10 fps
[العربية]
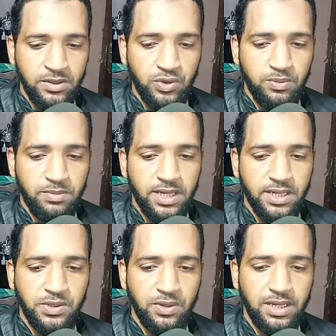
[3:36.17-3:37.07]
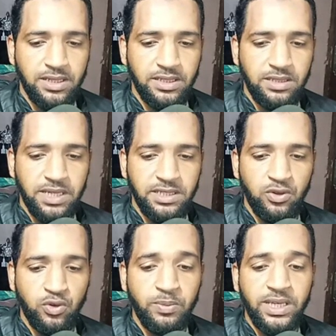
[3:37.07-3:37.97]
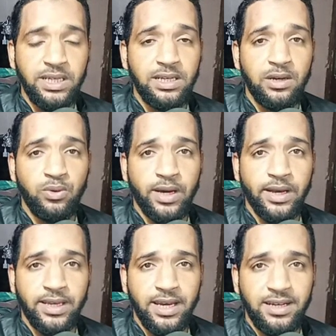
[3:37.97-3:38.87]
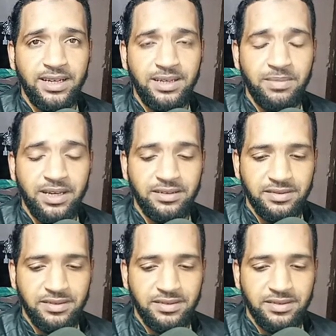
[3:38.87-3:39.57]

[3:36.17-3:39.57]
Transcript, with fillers: ثم السؤال الذي بعده بين له أركان الإيمان